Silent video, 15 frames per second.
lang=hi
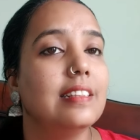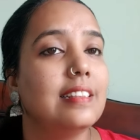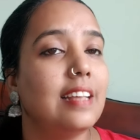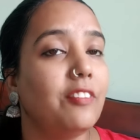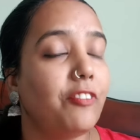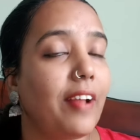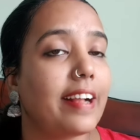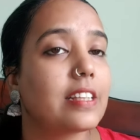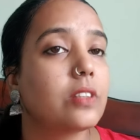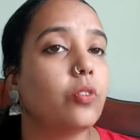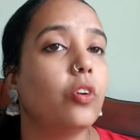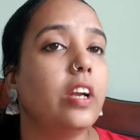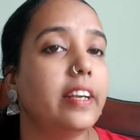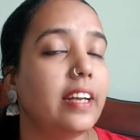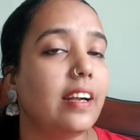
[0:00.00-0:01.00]
सिर्फ
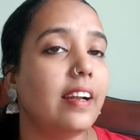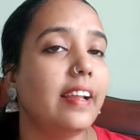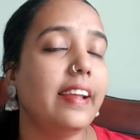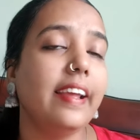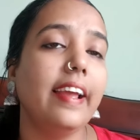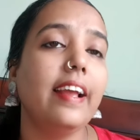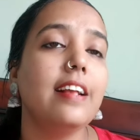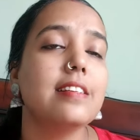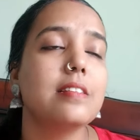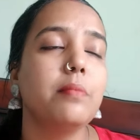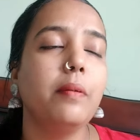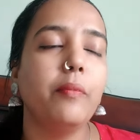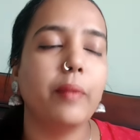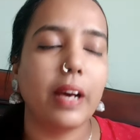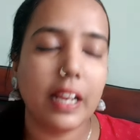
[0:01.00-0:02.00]
एक्सफोलेटर नहीं है
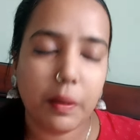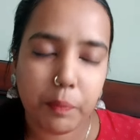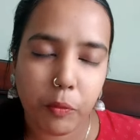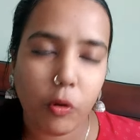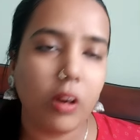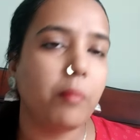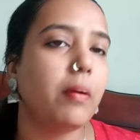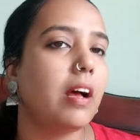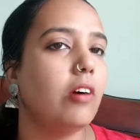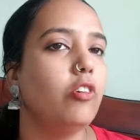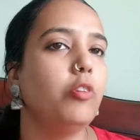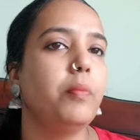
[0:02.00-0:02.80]
इसमें भरपूर अमाउंट